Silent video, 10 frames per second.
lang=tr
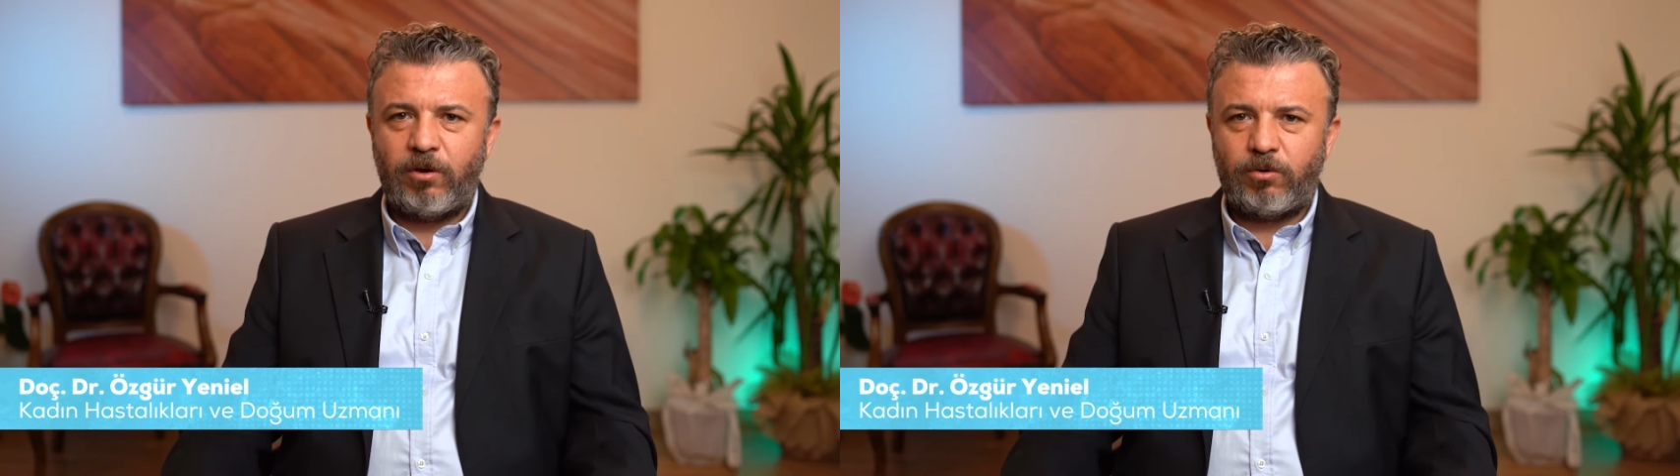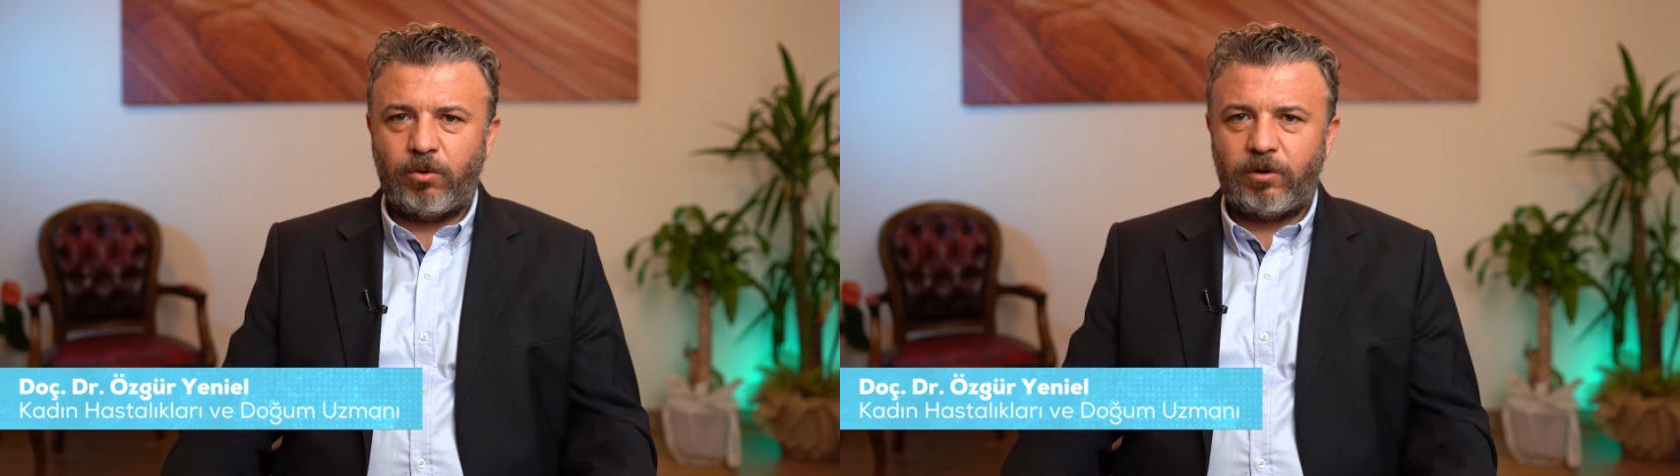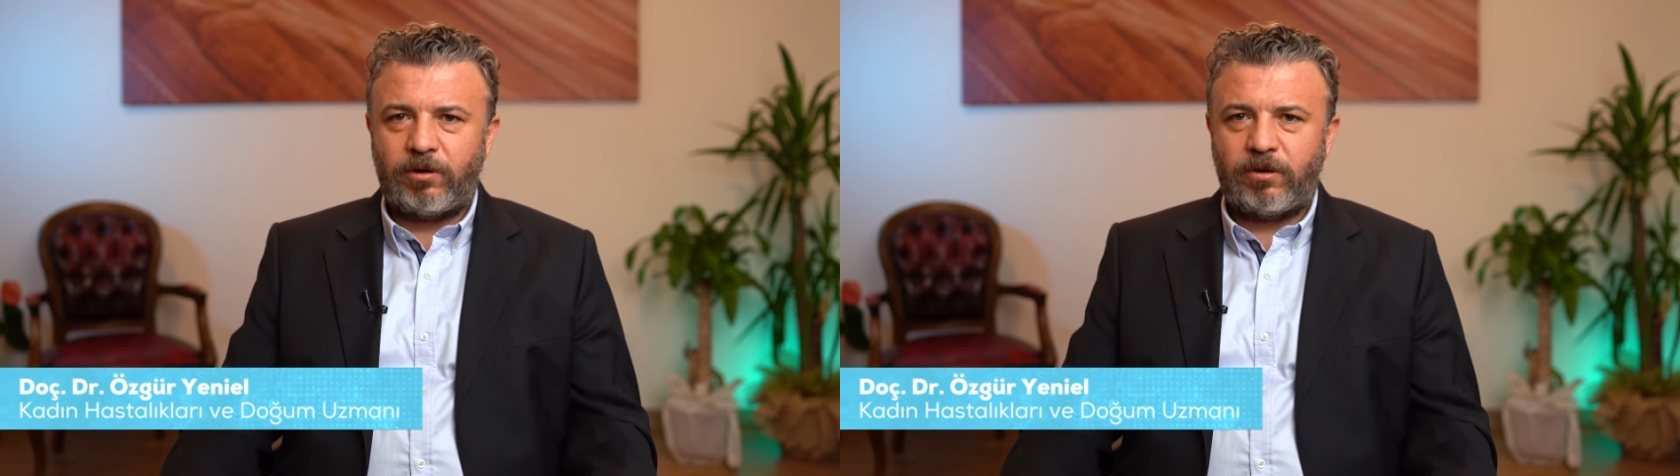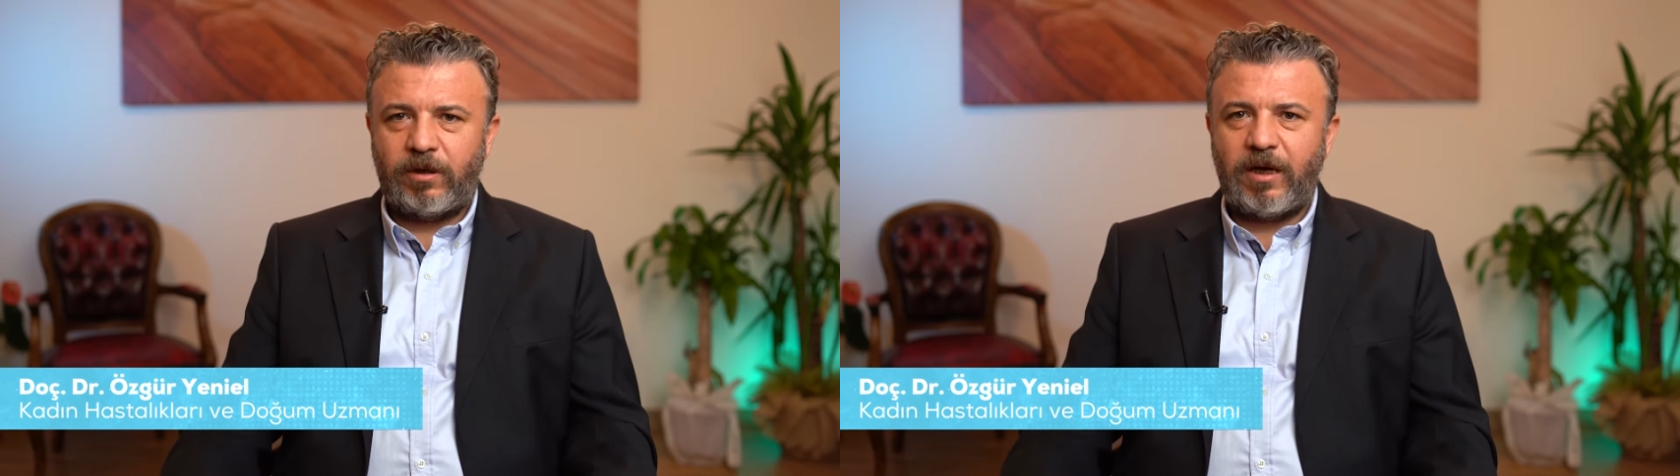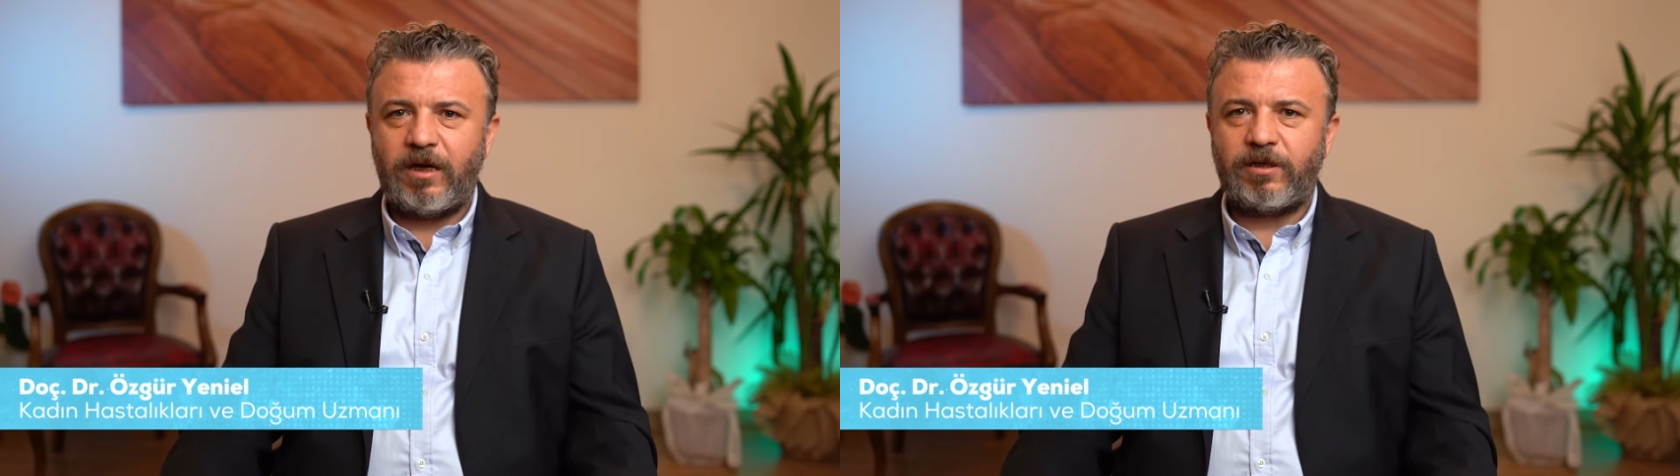
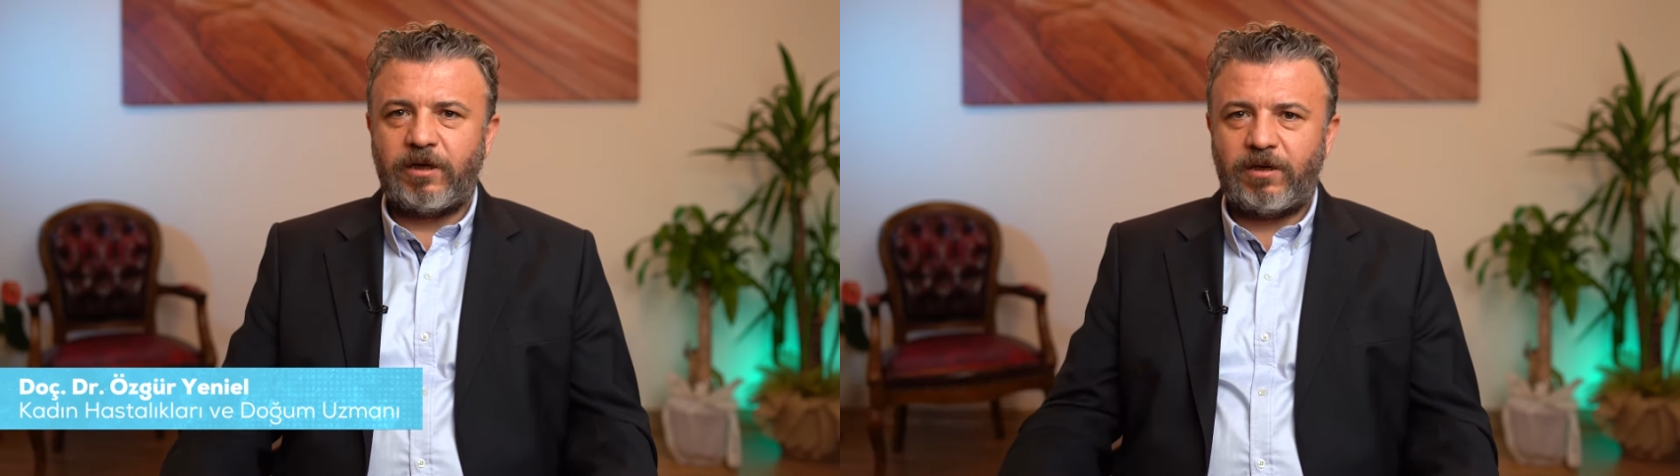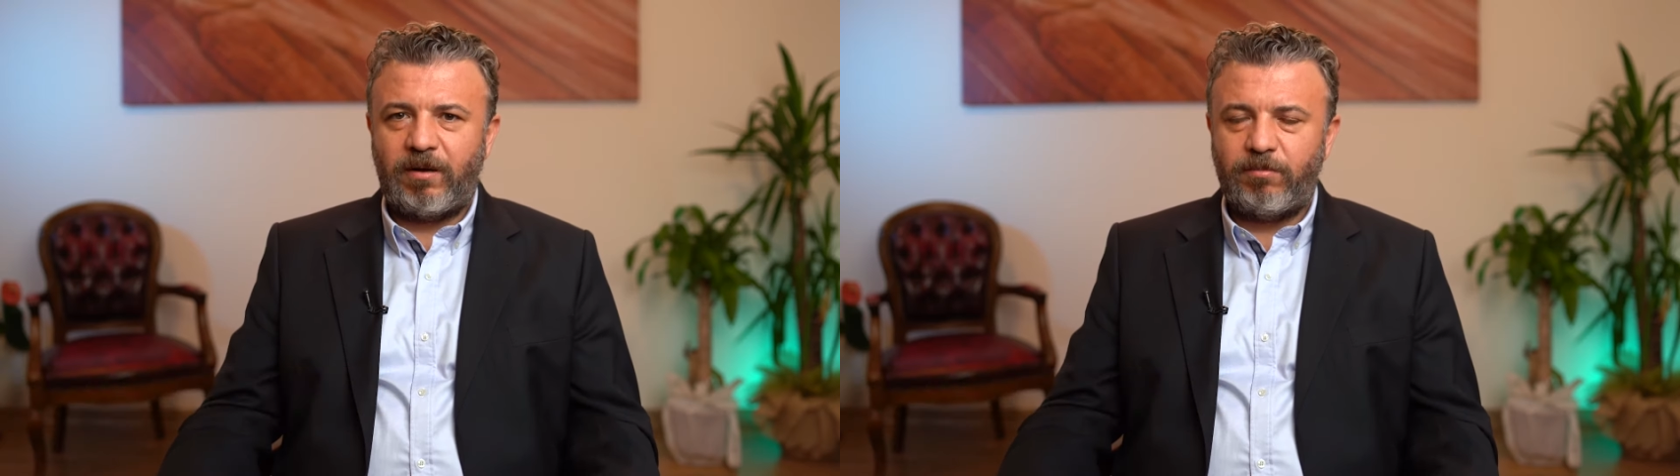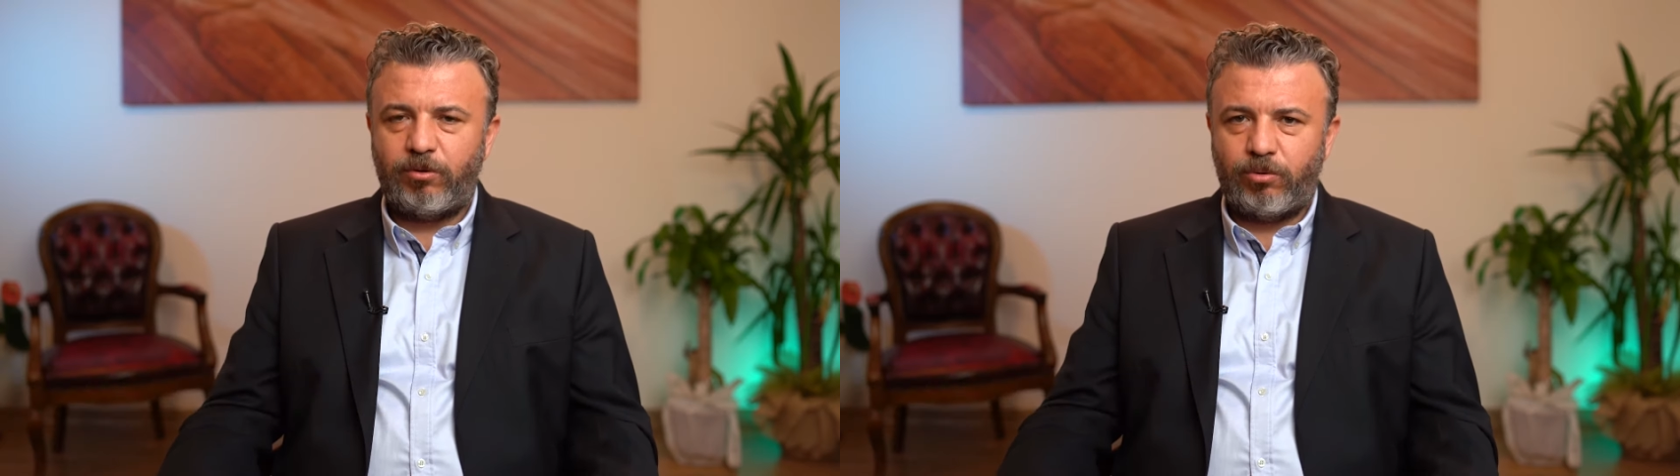sonrasında karşılaşılan bir